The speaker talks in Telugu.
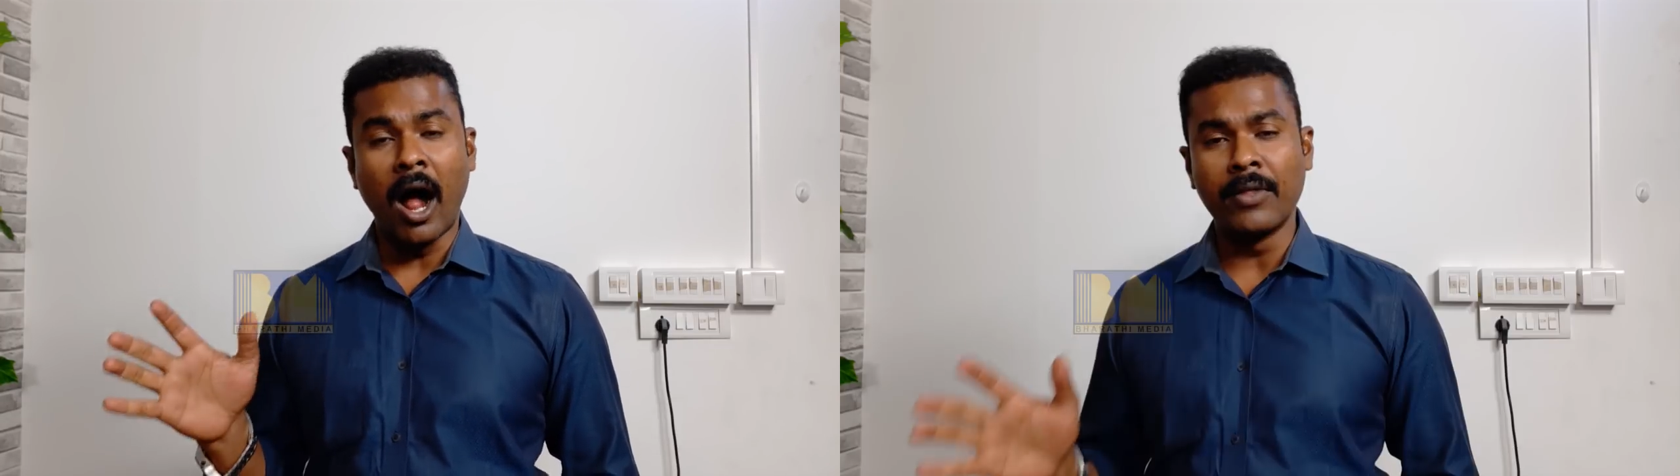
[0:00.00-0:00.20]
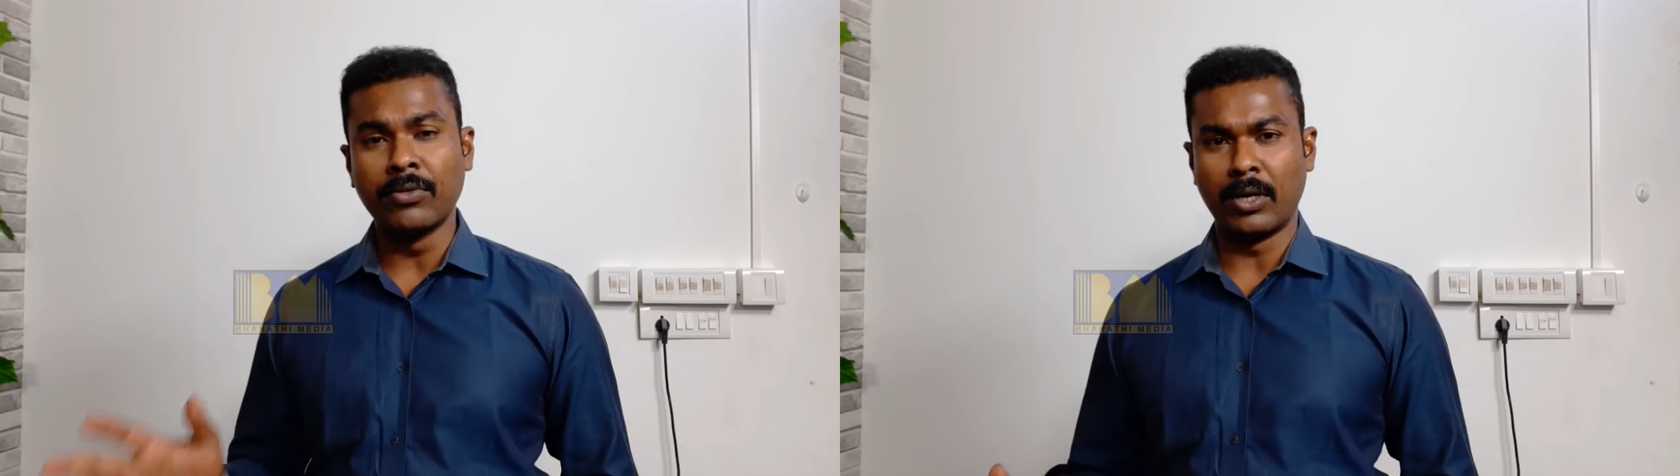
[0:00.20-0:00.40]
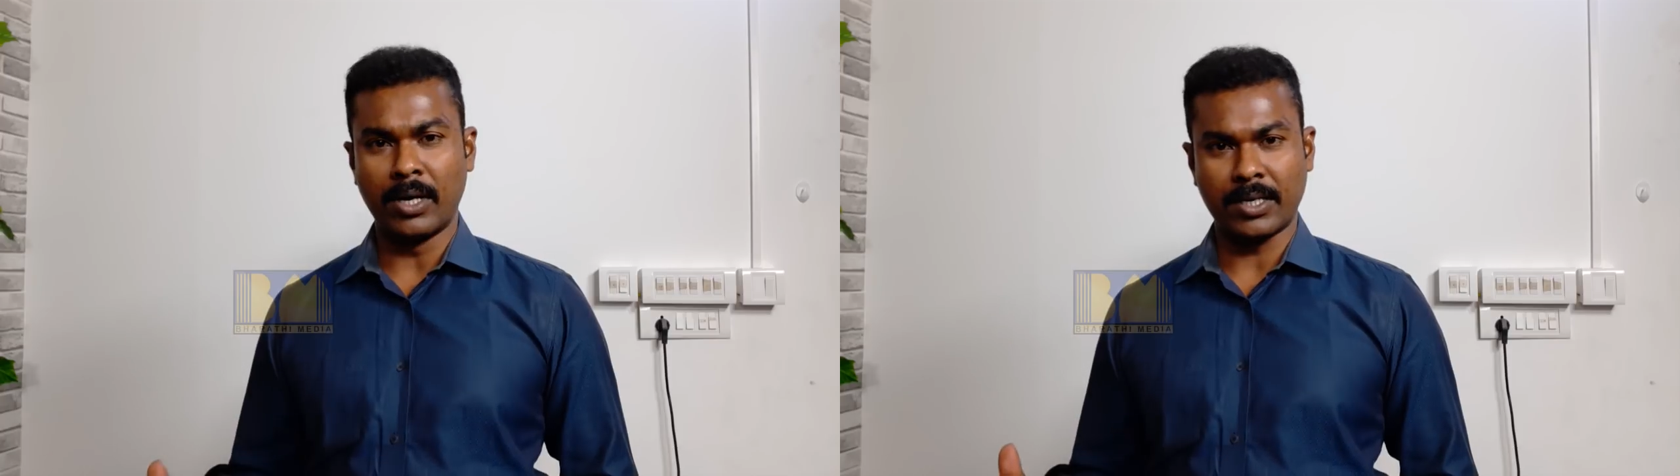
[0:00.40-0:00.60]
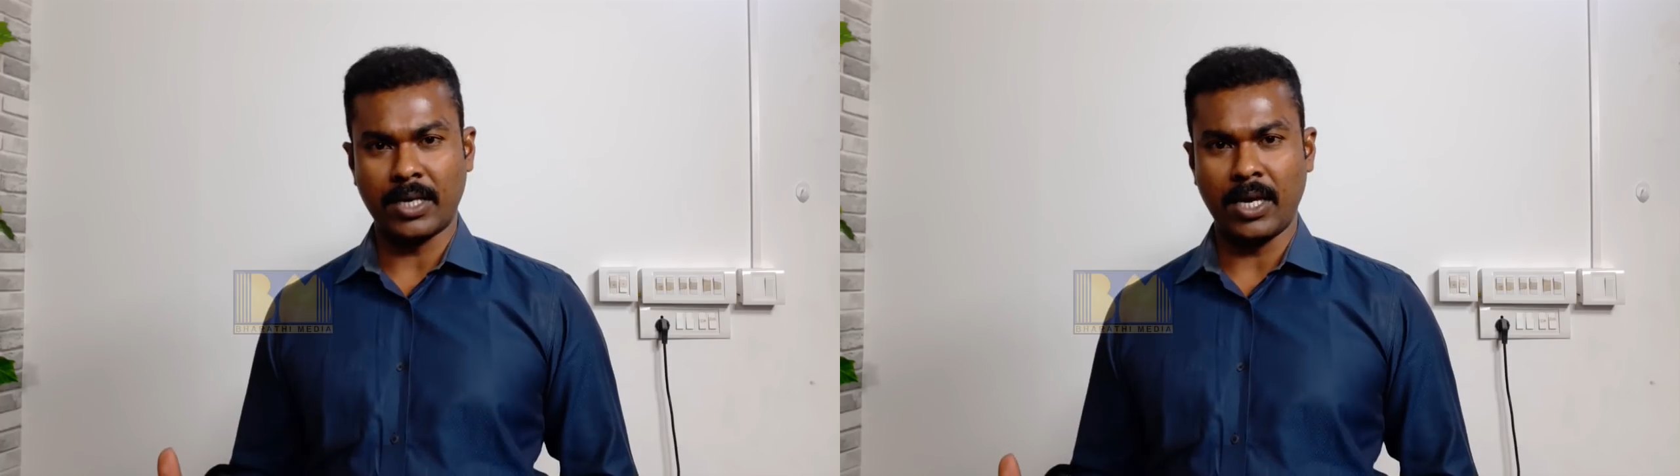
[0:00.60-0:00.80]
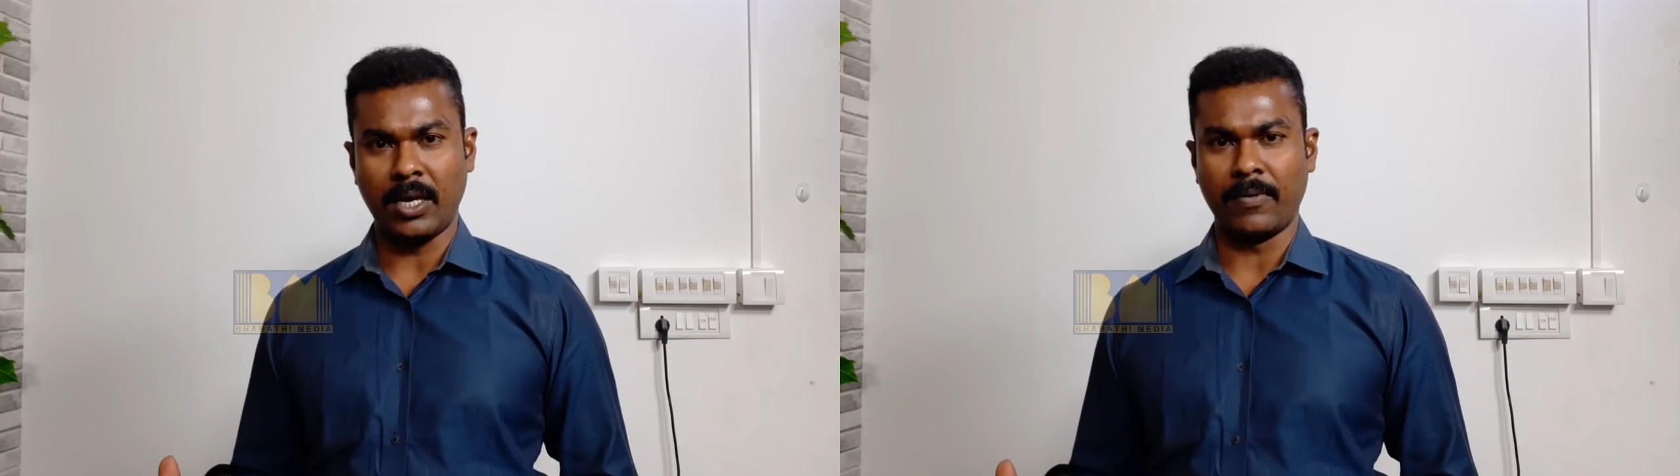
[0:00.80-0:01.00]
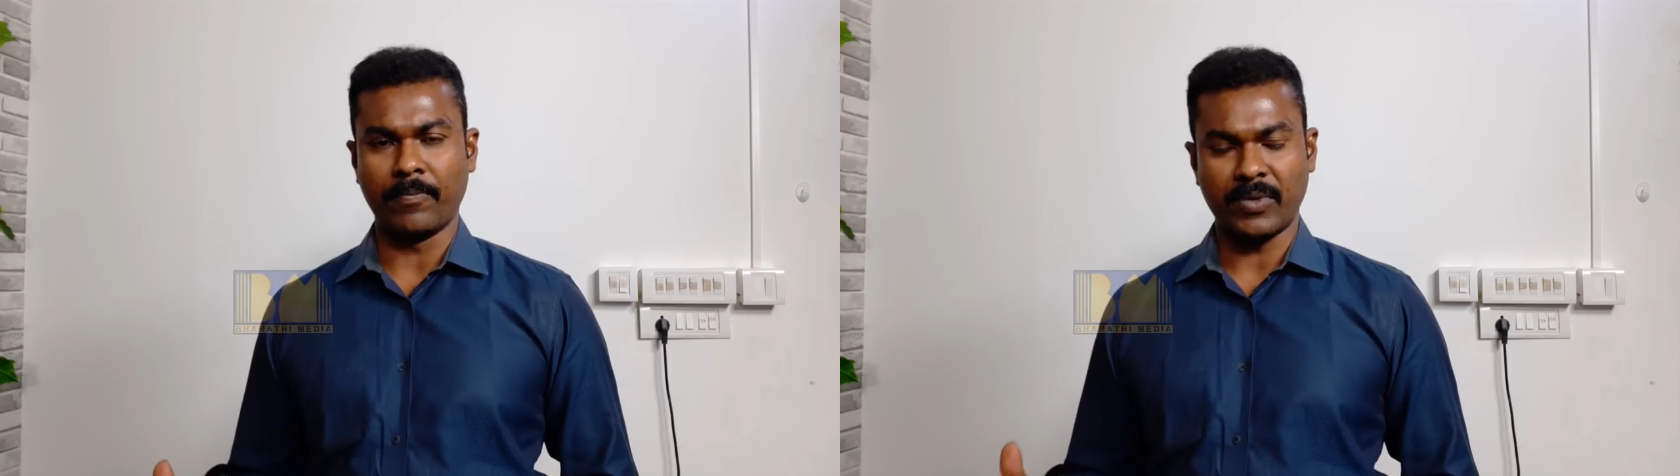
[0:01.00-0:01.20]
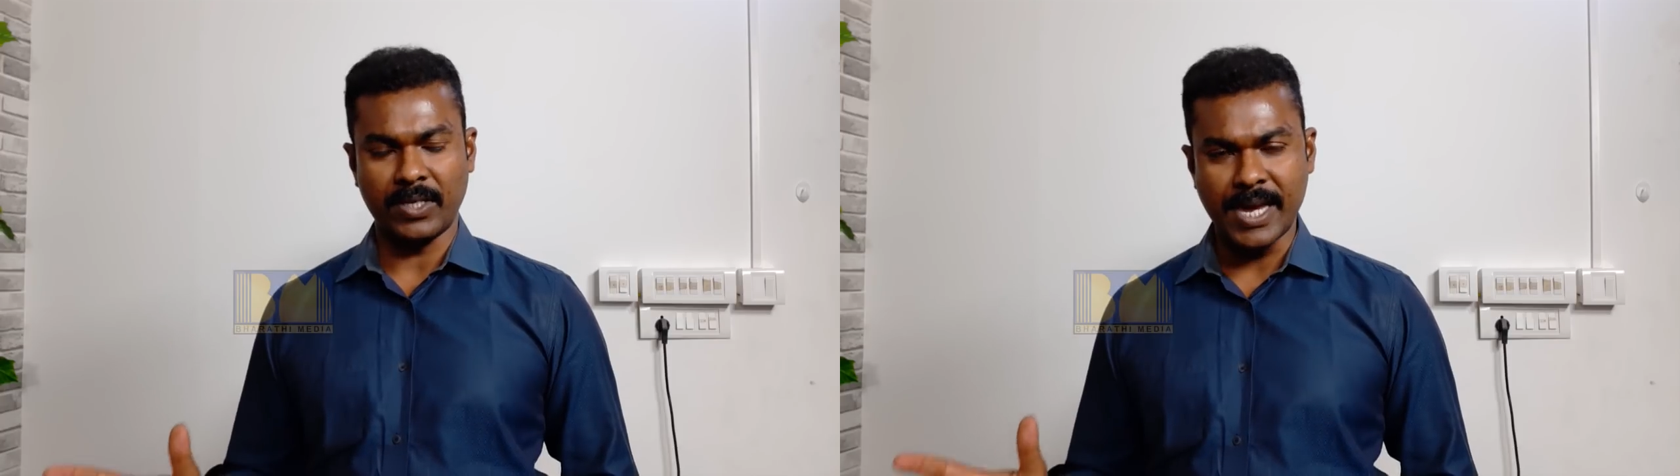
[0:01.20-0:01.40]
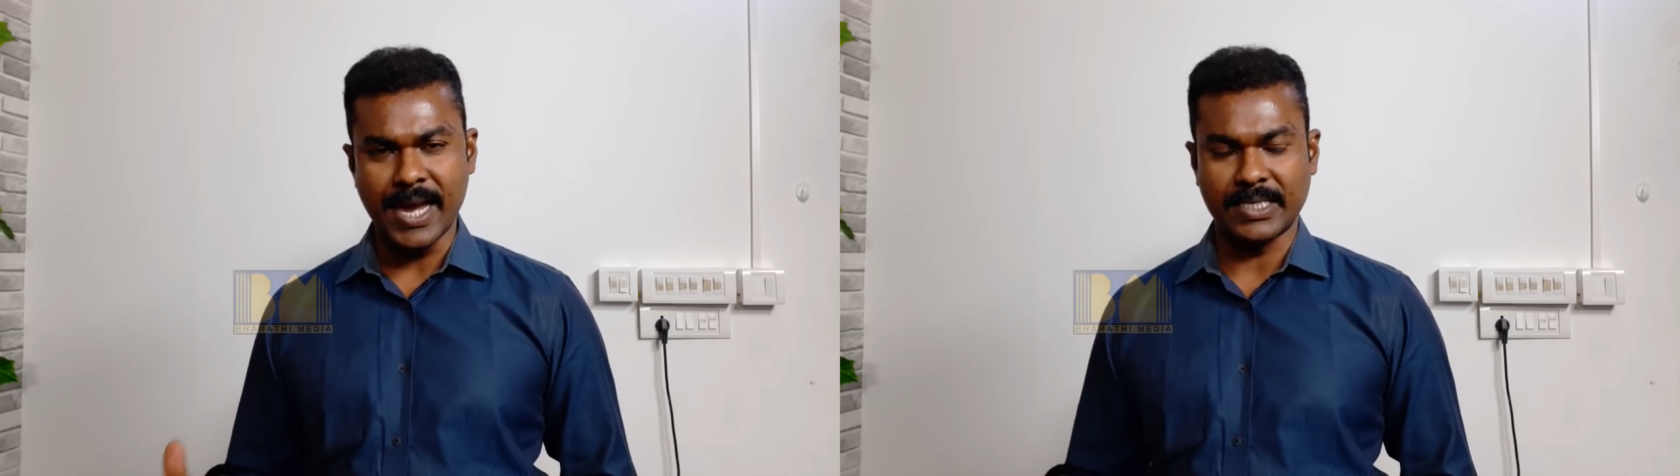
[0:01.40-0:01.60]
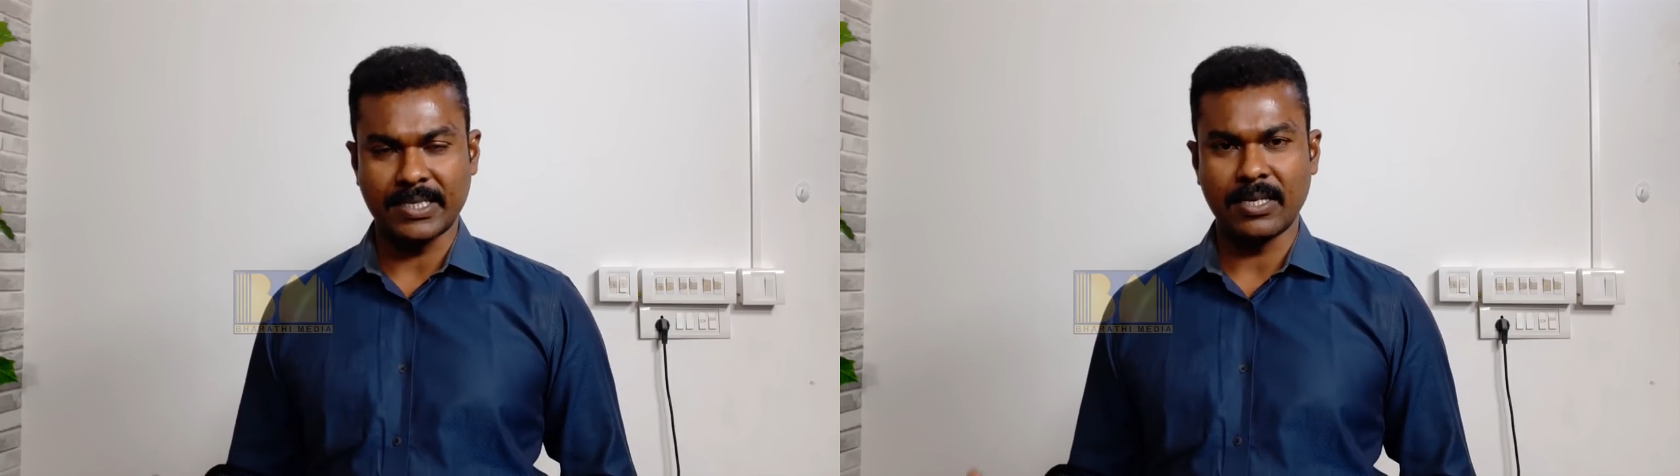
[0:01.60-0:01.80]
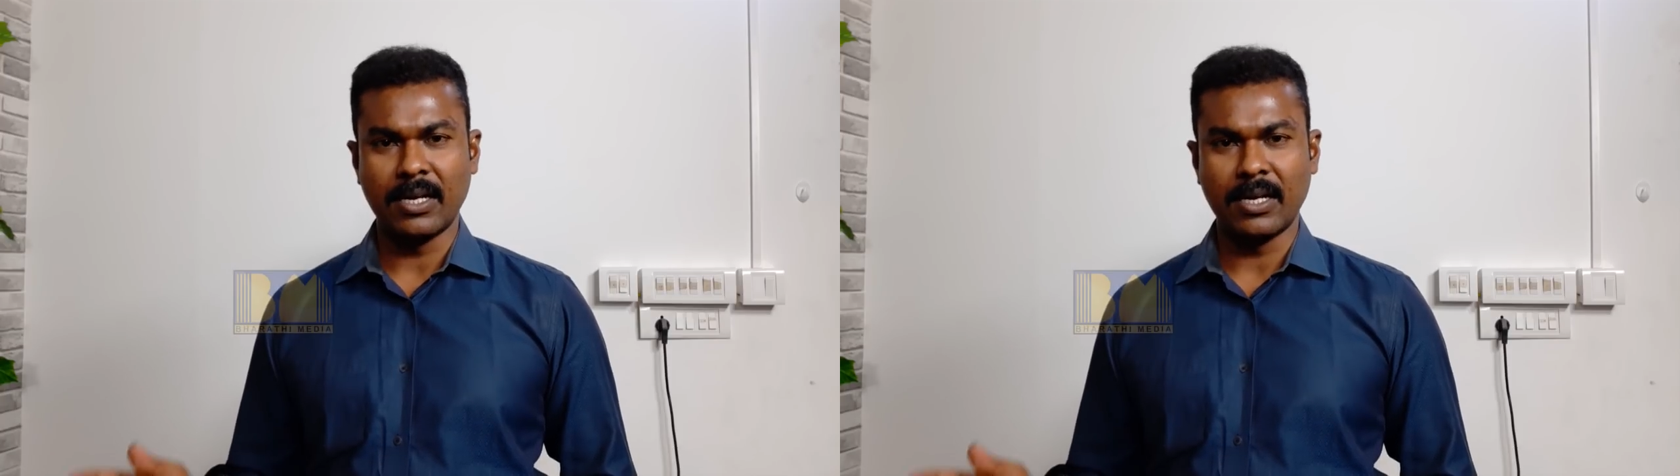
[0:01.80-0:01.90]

ఆంధ్రులకి ఎస్